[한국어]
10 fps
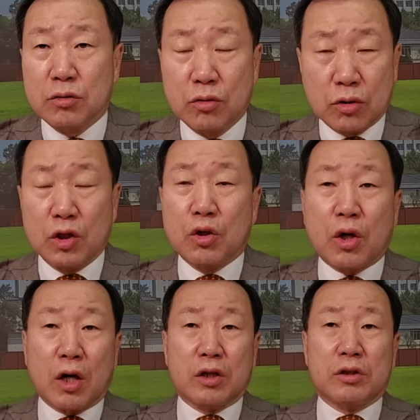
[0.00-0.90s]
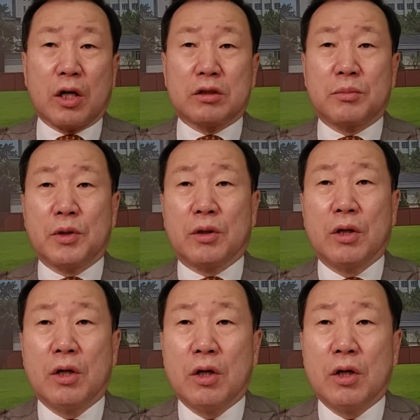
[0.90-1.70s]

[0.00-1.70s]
그렇게 그러니까 이렇게까지 따지면